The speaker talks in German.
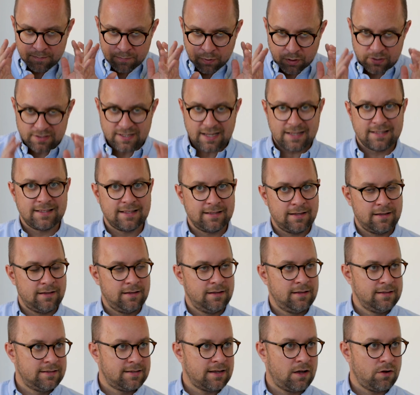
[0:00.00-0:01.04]
ein Prozess
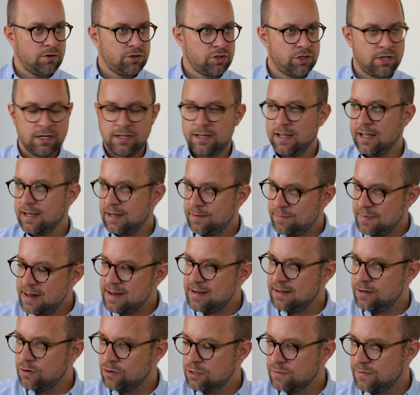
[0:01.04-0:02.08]
ins Haus steht, ja, dann
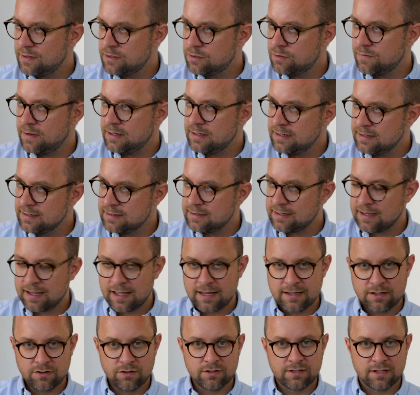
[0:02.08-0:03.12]
meldet ihr euch, wenn es soweit ist, dann
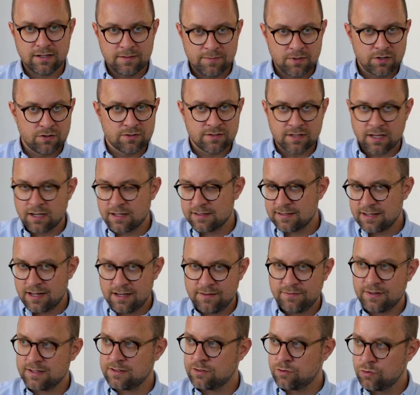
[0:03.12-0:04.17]
kann ich euch dann immer noch sagen,
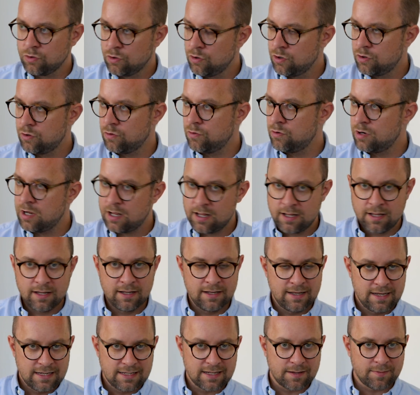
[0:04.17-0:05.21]
zahlt was zurück
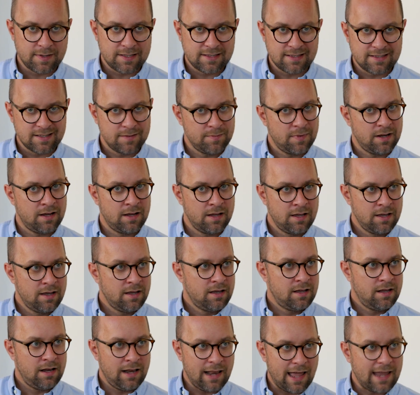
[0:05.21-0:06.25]
oder nicht, aber es ist immer
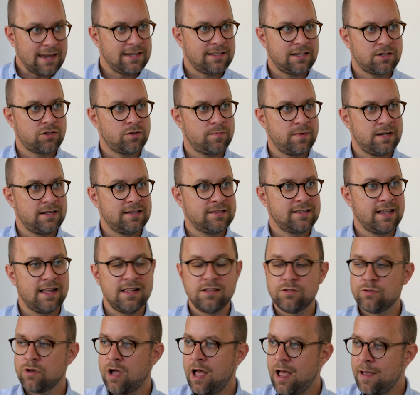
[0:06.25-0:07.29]
leichter schon mal das
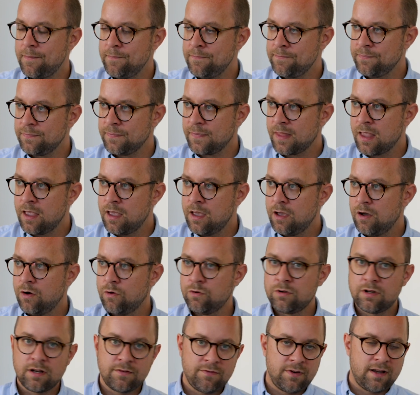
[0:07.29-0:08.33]
Geld zu haben
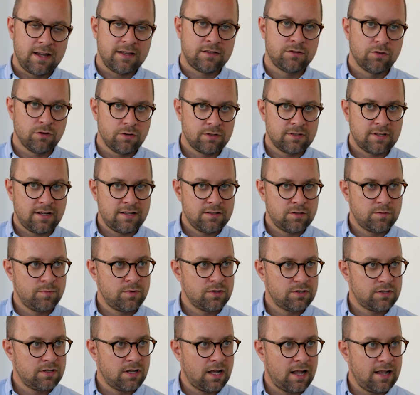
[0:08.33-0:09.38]
und dann vielleicht zurückzahlen zu
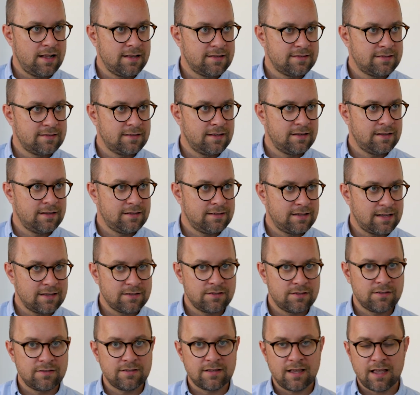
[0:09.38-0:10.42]
müssen, als
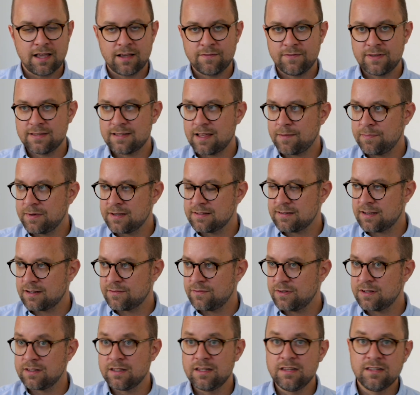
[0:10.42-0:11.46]
dann zu sagen, wenn es ja.
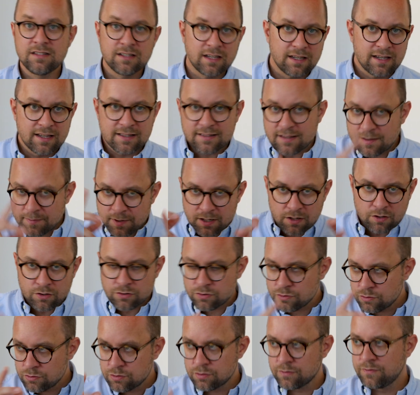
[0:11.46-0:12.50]
abgesagt wird, nee, ich kriege jetzt aber noch
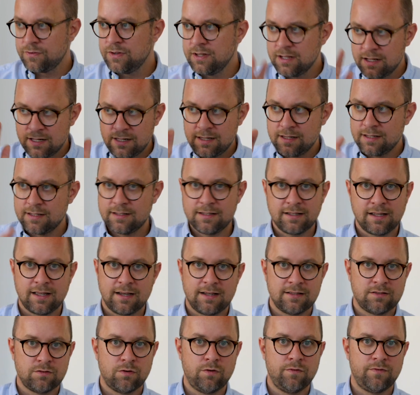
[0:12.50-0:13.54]
so und so viel,
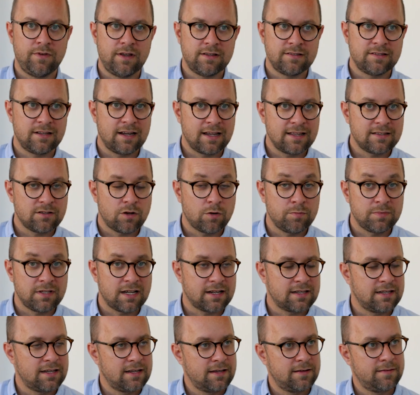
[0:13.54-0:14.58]
Katastrophe. Also da geht es auch um
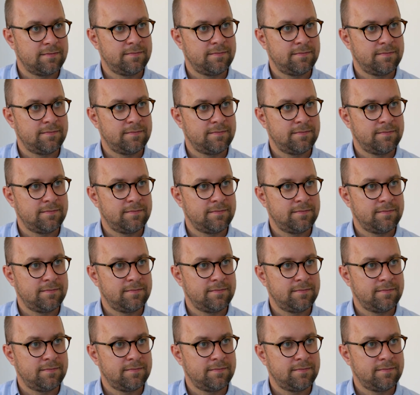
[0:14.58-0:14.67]
Taktik.